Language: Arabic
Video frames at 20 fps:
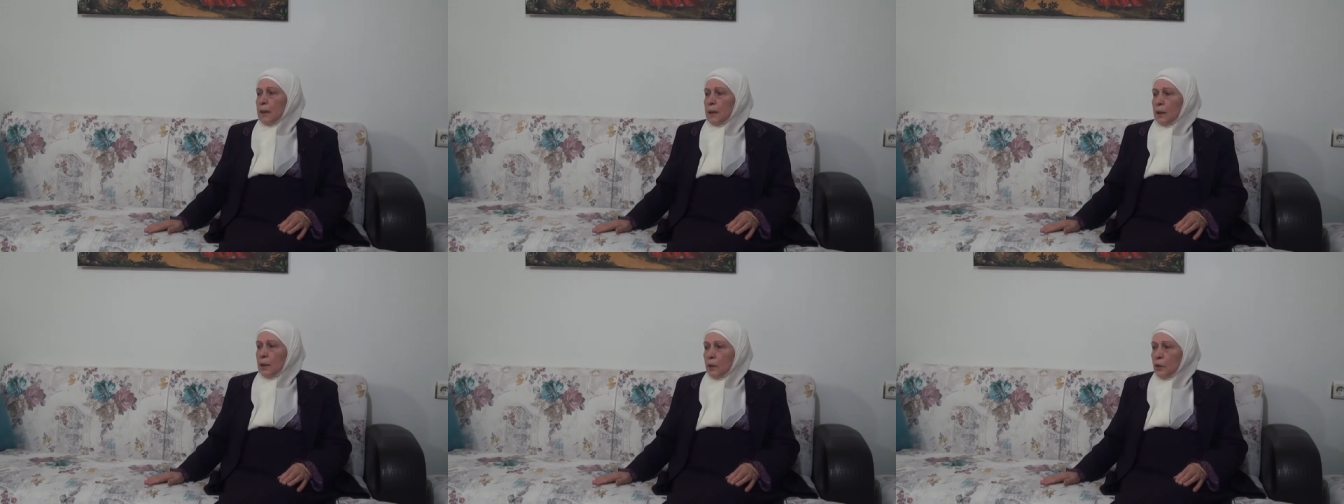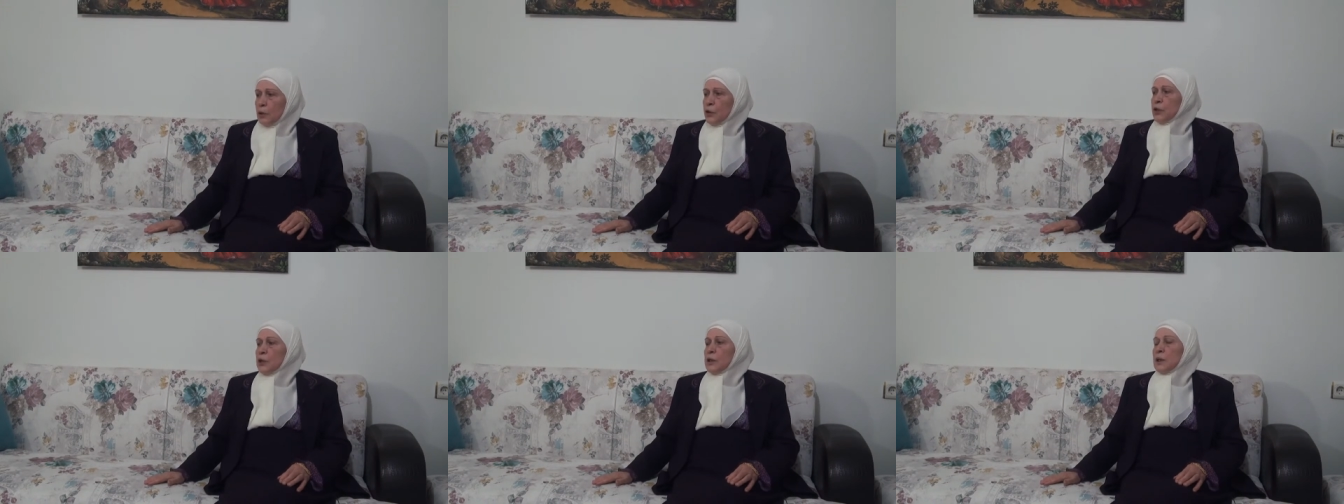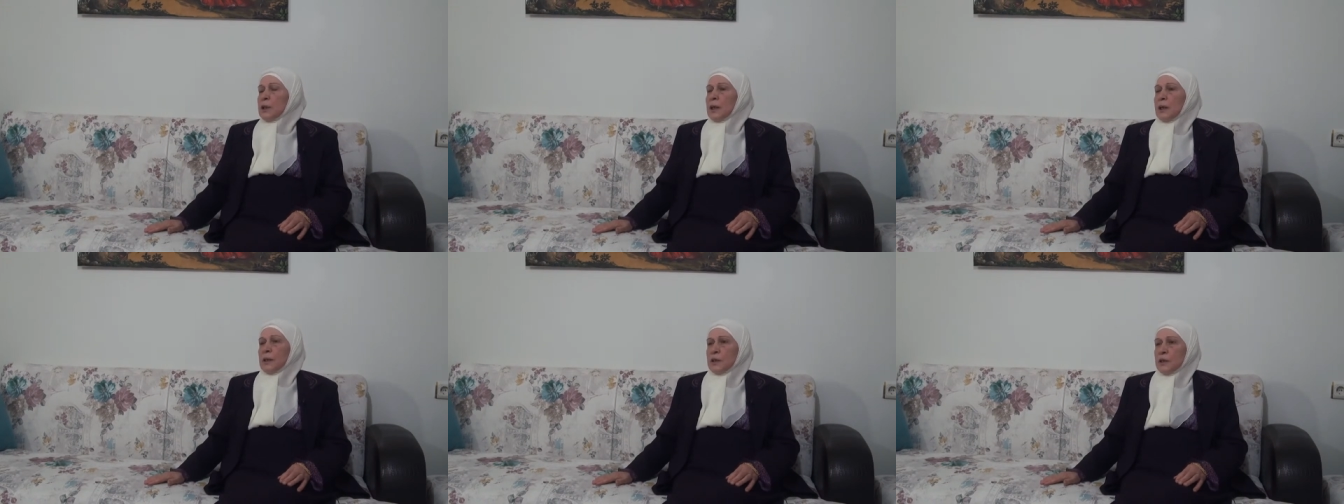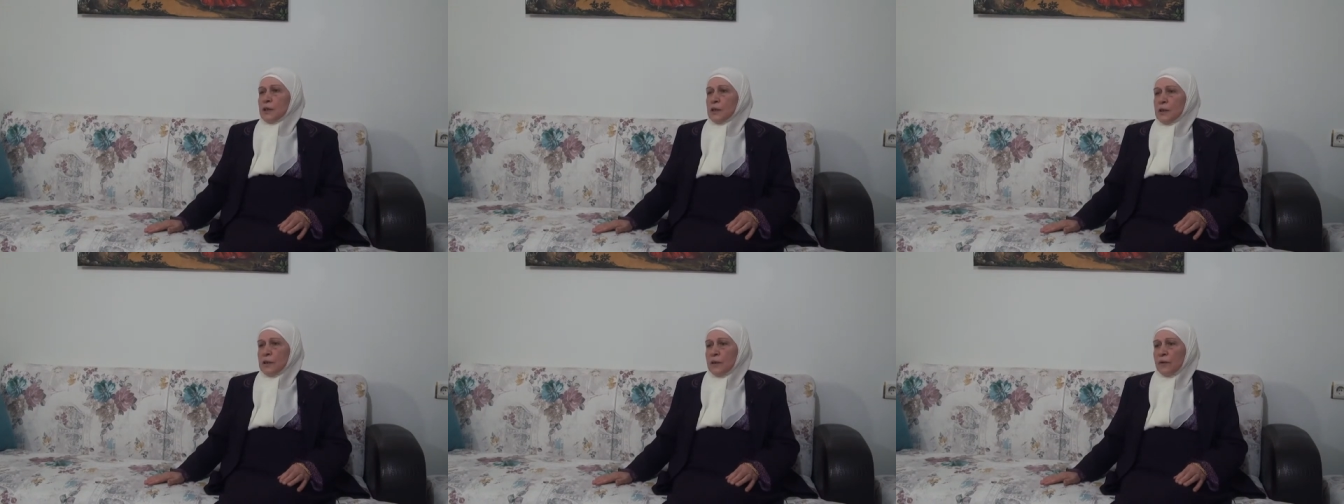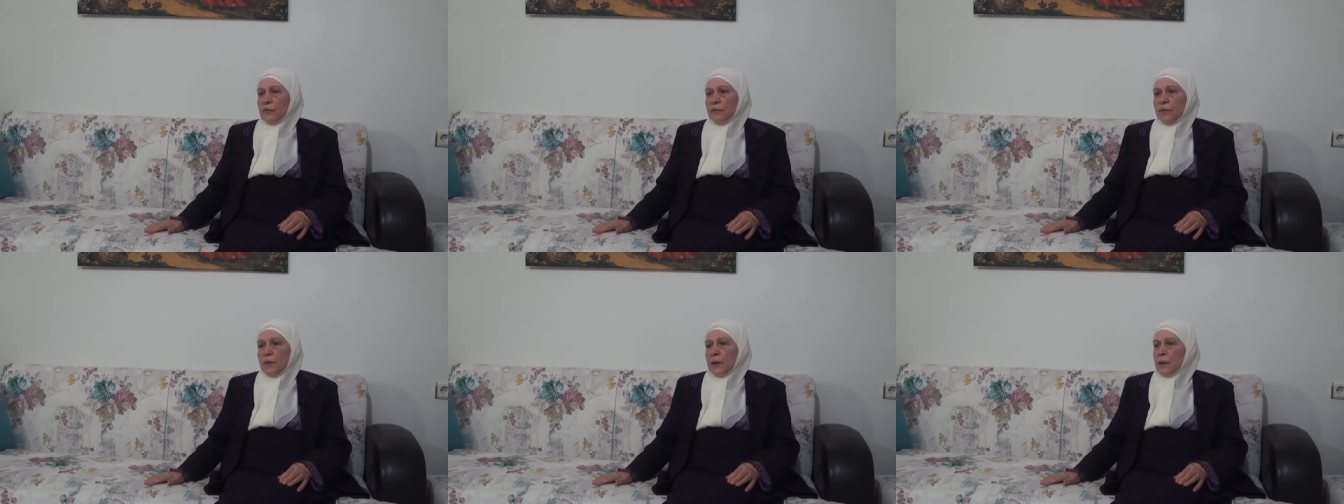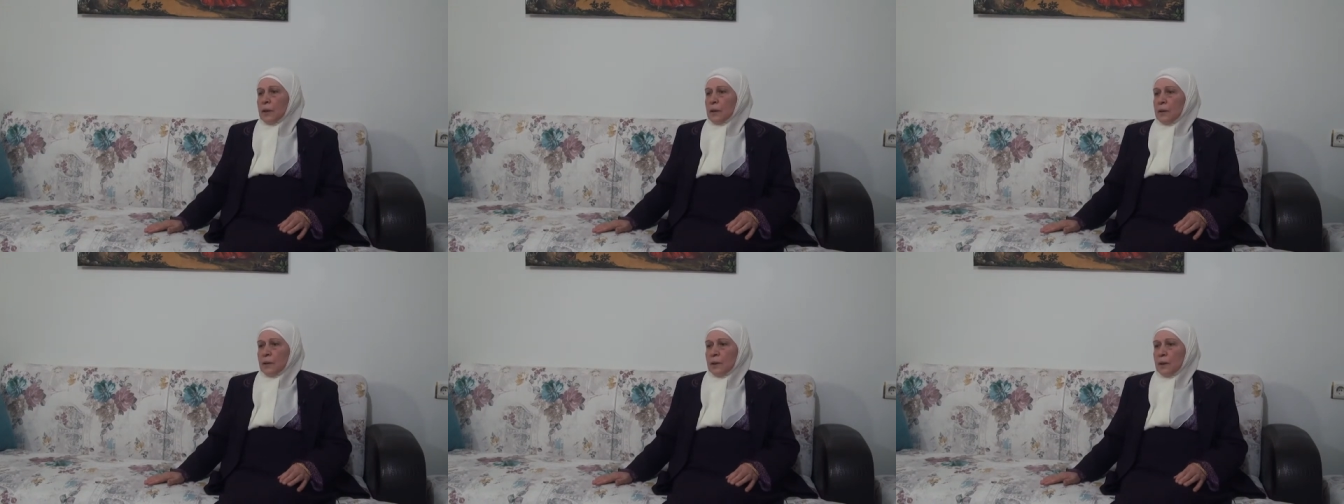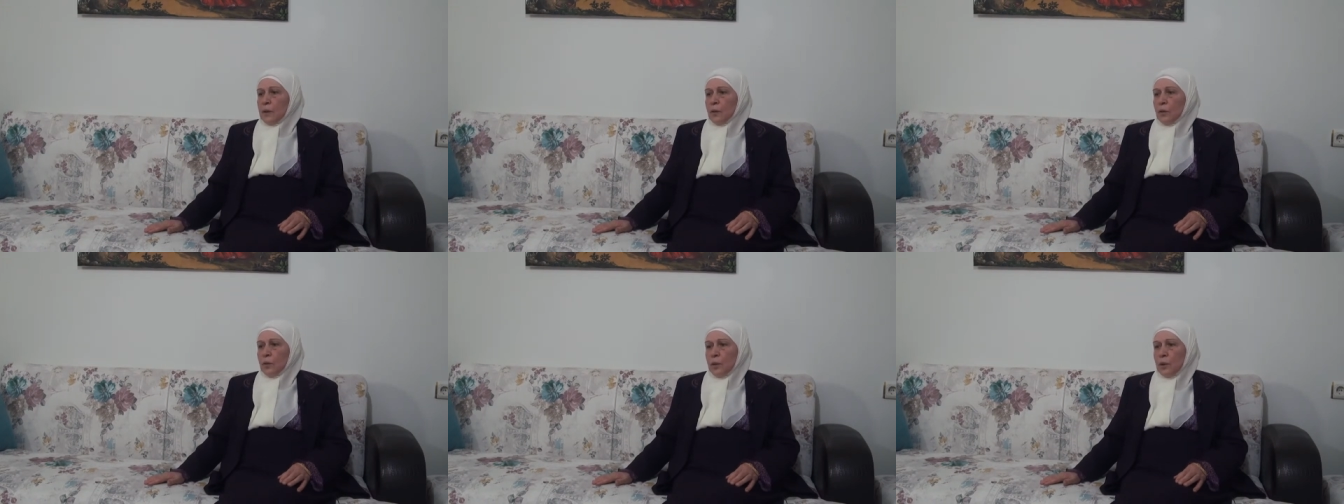اخرجي خارج الصف
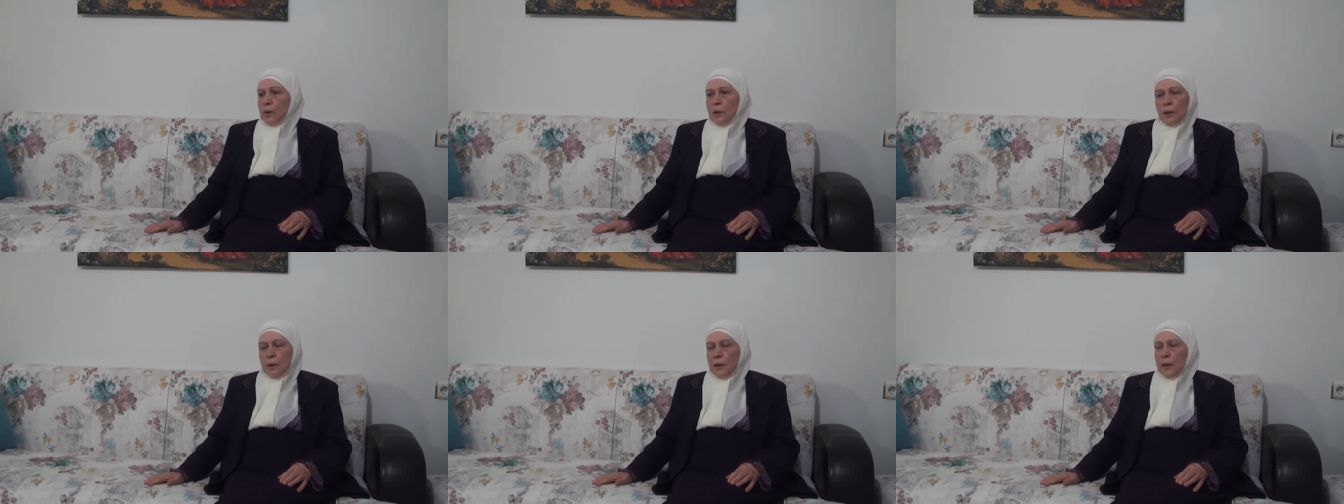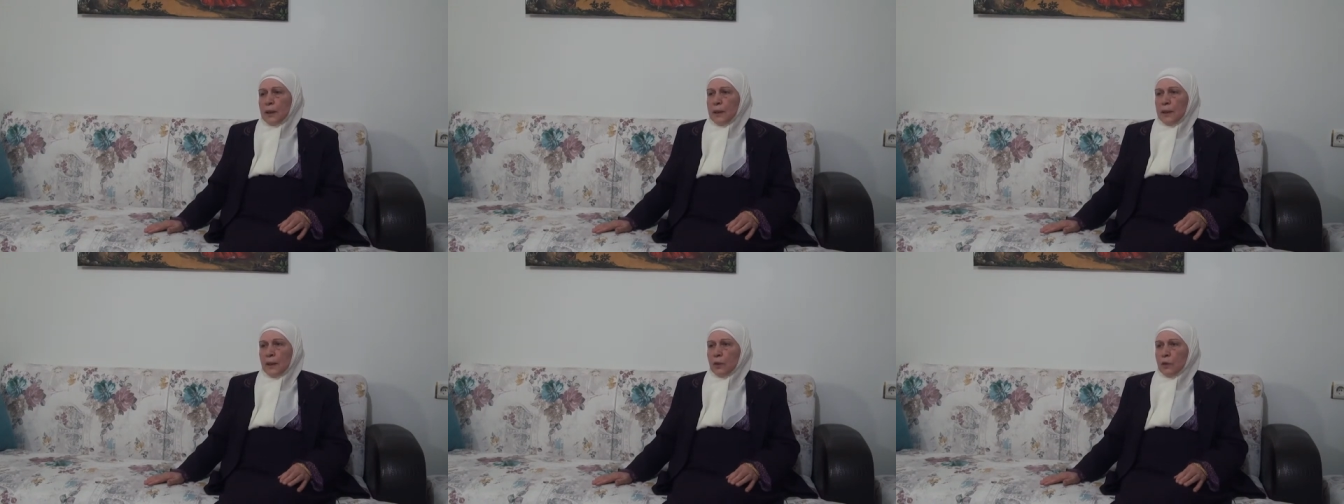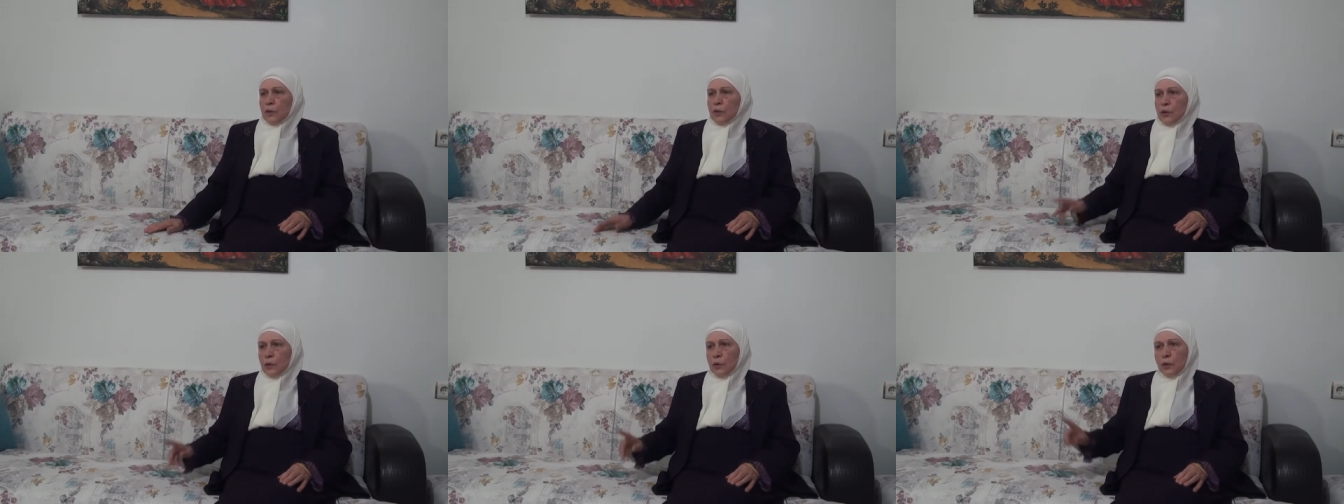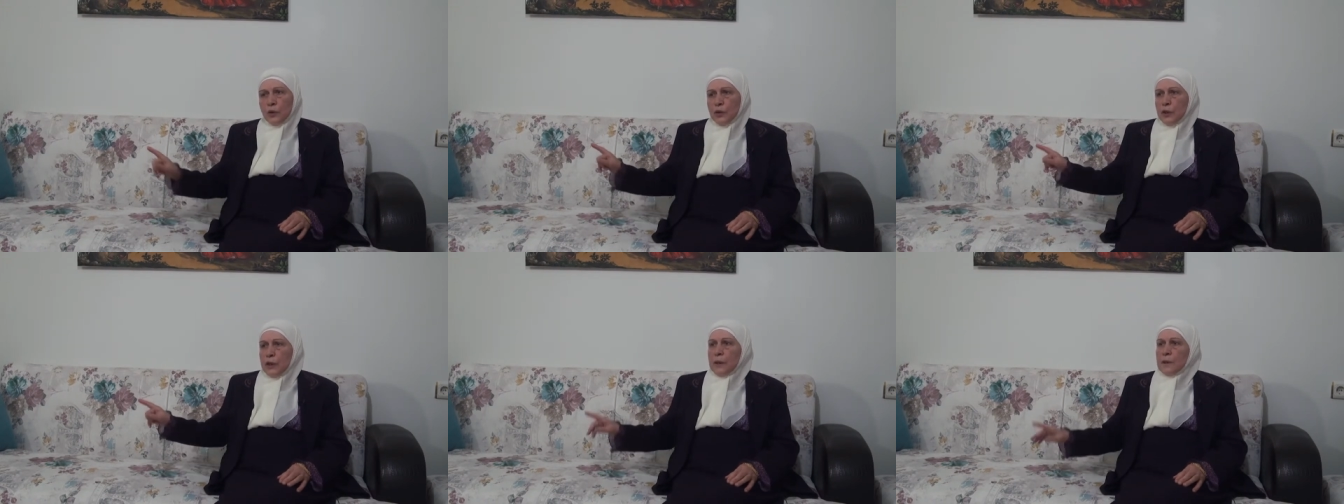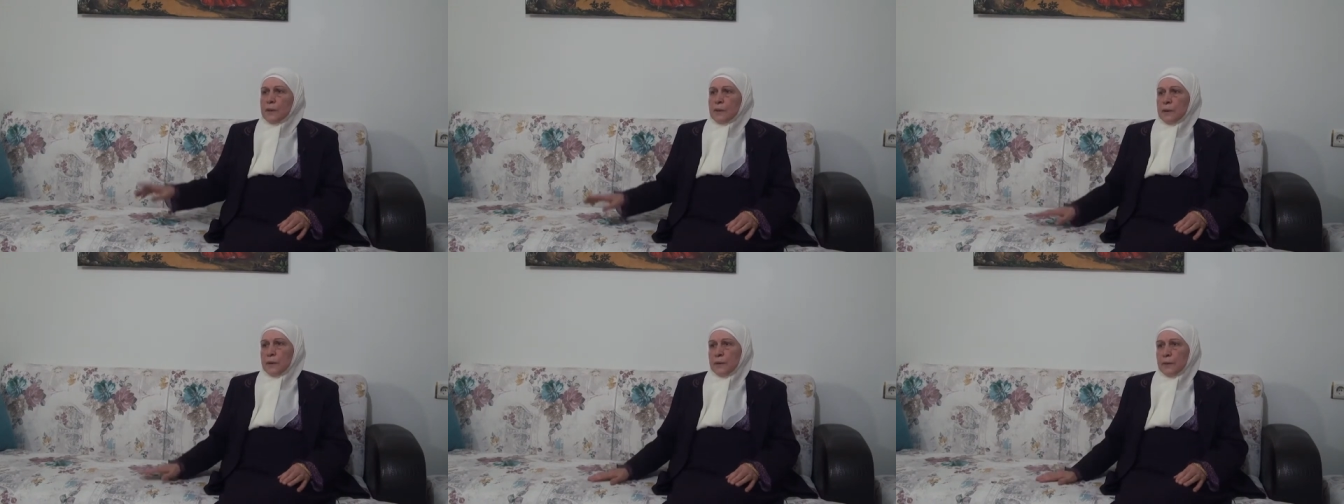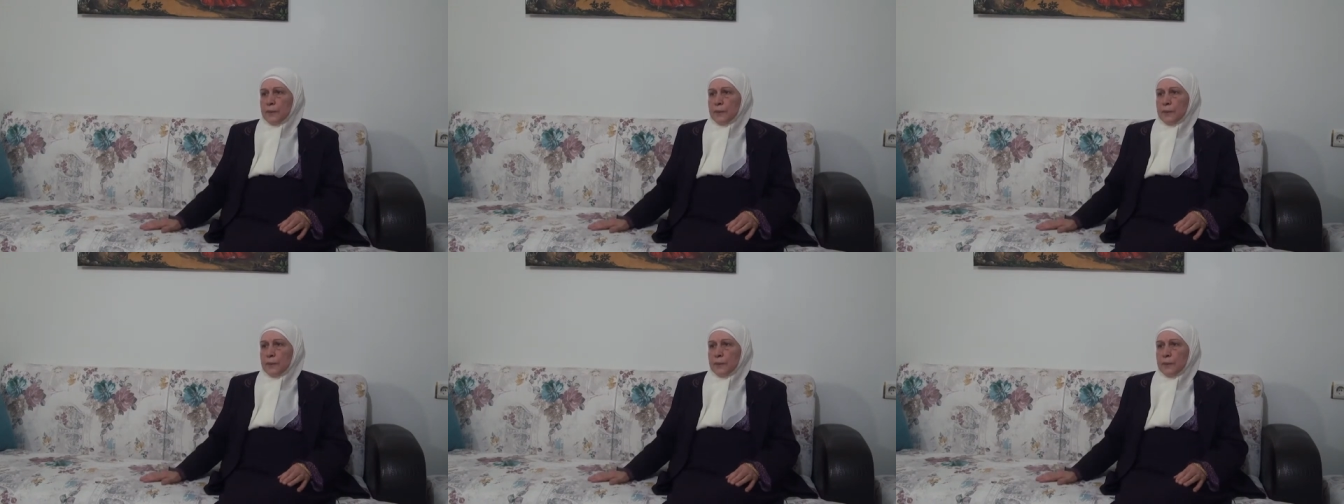تقول لن أخرج اخرجي أنت